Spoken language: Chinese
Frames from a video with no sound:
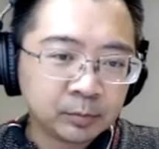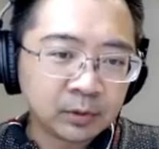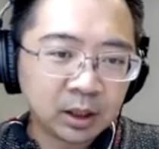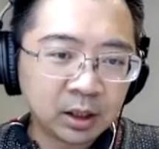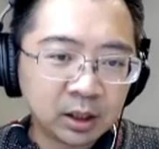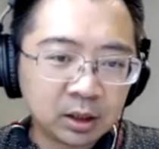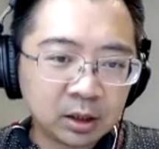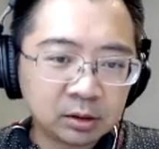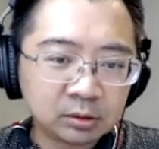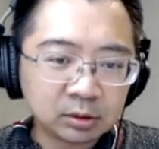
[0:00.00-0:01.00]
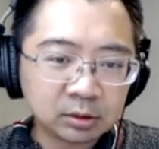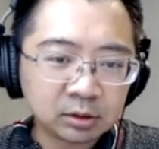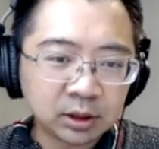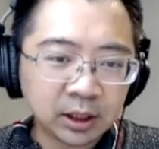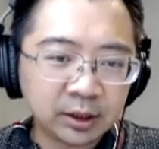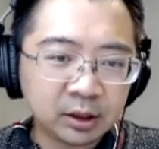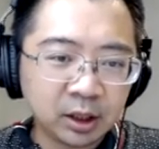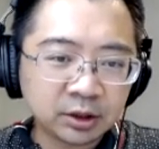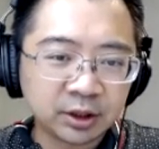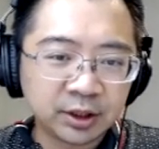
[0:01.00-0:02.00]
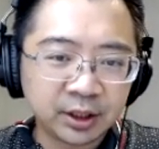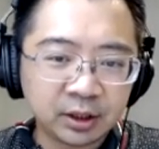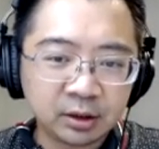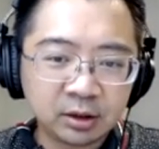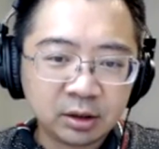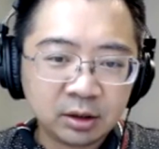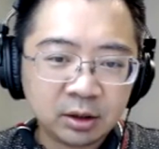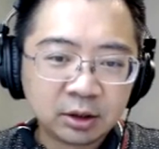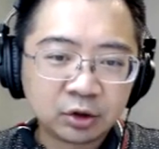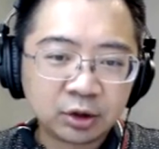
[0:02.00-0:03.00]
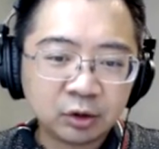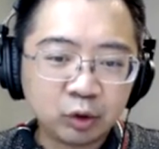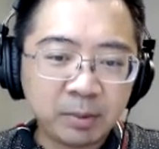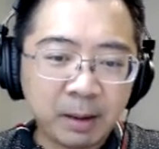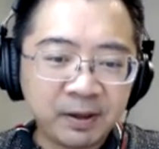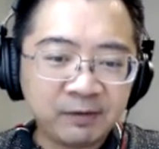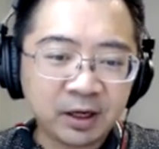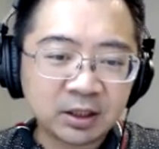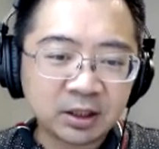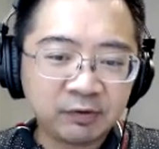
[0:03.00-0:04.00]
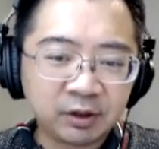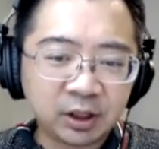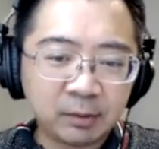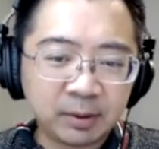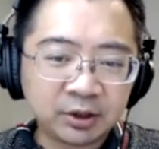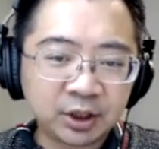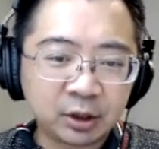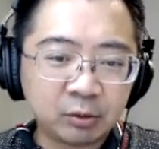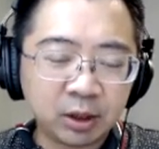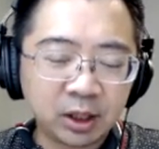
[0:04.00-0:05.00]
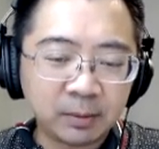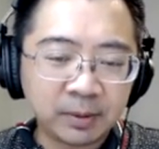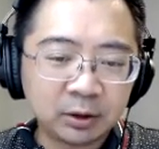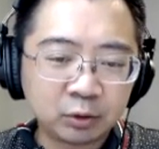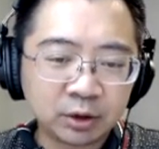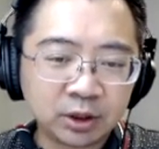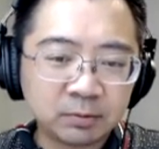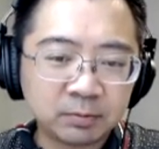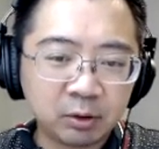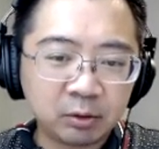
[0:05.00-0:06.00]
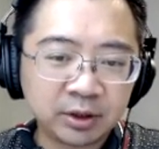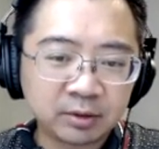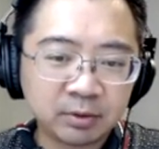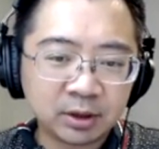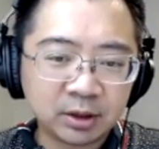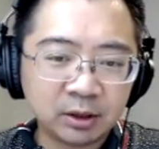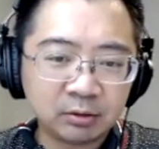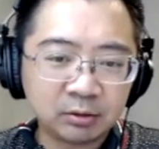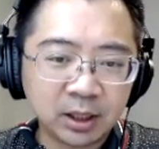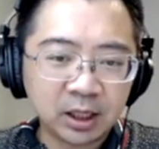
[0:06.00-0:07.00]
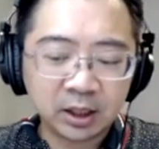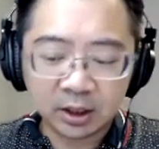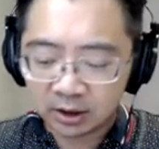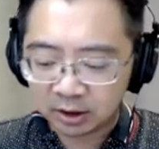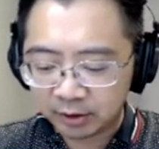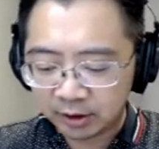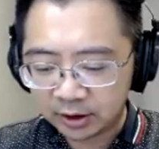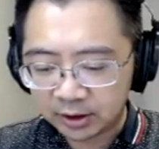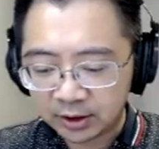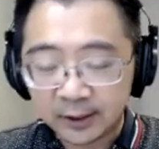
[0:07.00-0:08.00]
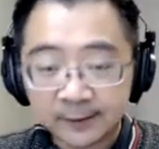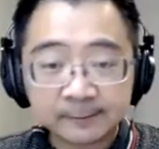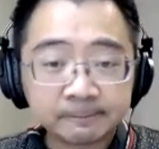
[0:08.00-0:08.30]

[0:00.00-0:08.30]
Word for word: 那 Taking Custody。就是如果你把币放在这个地方，它要帮你监管啊，帮你做这些保管什么的内容，大家可以稍微了解一下。